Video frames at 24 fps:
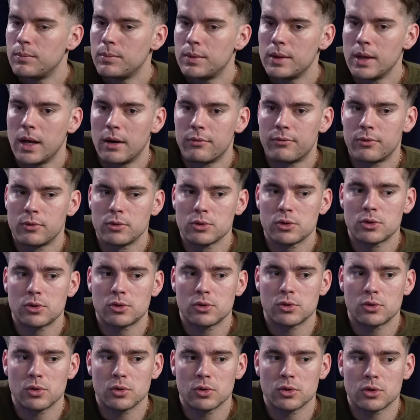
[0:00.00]
Puis dans le fond,
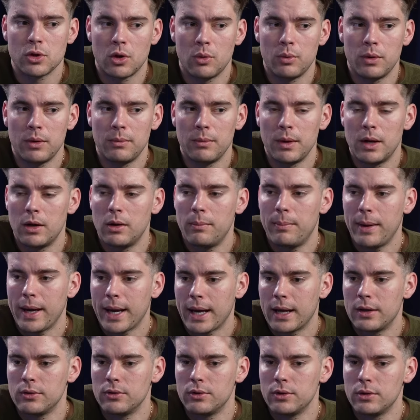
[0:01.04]
sur ce mais là par
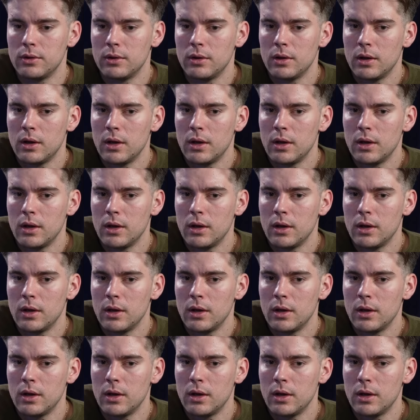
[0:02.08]
année,